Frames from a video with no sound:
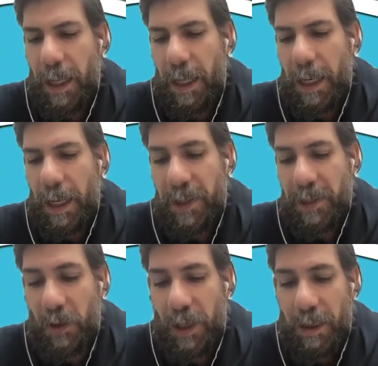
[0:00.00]
La
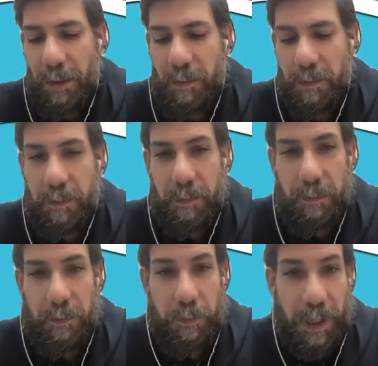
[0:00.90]
persona
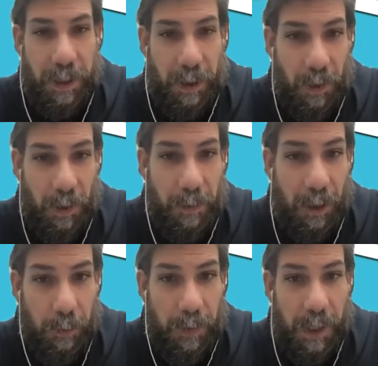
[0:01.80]
particularmente el
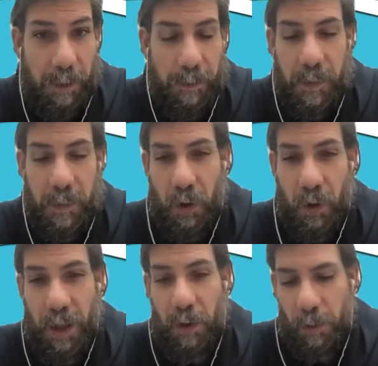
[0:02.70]
hombre, no
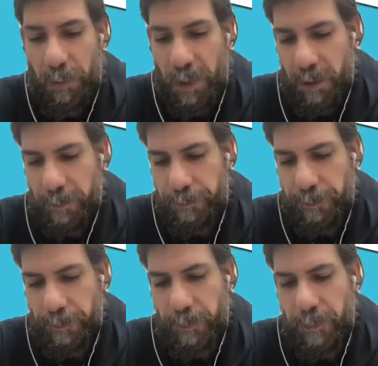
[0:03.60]
debe dormir
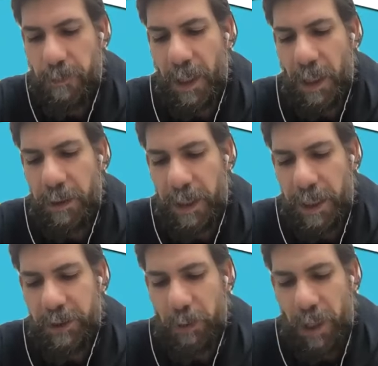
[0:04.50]

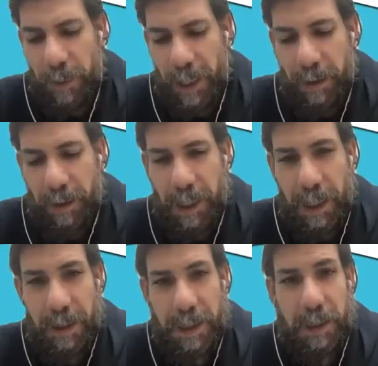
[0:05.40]
ni sobre el vientre
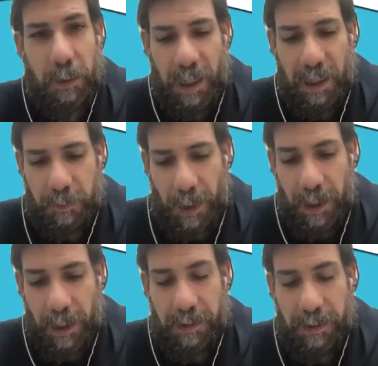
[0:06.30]
ni sobre la
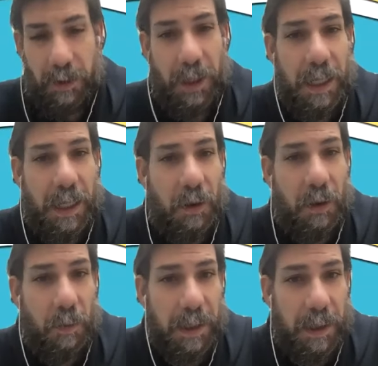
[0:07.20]
espalda, sino que tiene que
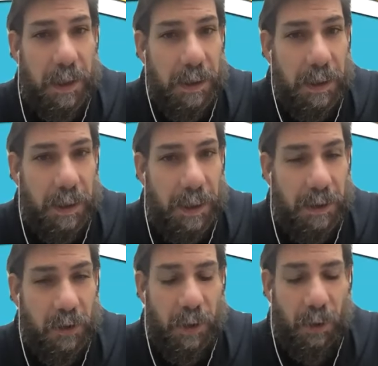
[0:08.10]
dormir
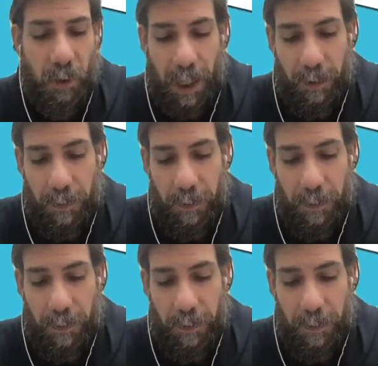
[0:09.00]
sobre un lado.